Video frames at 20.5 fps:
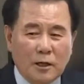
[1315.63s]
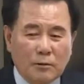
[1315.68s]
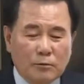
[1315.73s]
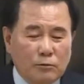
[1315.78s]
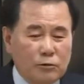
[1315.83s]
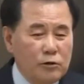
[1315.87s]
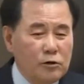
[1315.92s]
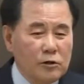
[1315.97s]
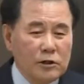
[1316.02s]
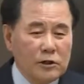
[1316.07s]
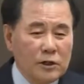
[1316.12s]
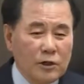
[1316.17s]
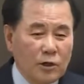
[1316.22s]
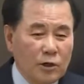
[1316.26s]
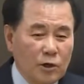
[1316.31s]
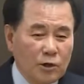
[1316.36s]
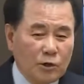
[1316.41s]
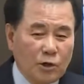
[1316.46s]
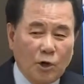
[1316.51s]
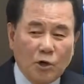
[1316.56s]
물 이런
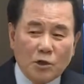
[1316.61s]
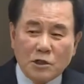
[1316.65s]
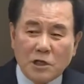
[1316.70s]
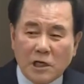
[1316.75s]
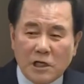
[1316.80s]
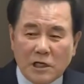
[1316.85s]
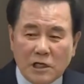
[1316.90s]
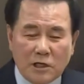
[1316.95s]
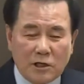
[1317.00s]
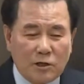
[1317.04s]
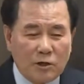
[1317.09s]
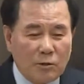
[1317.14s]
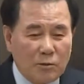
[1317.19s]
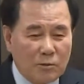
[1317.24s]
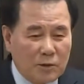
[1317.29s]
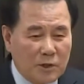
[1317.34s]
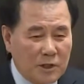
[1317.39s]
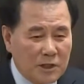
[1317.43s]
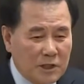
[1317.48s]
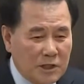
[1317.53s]
거 터질 일은
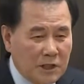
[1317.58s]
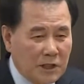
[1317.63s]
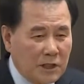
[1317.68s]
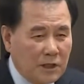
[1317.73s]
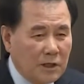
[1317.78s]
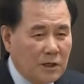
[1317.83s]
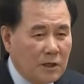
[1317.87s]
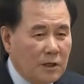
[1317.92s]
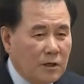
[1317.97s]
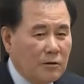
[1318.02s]
없는지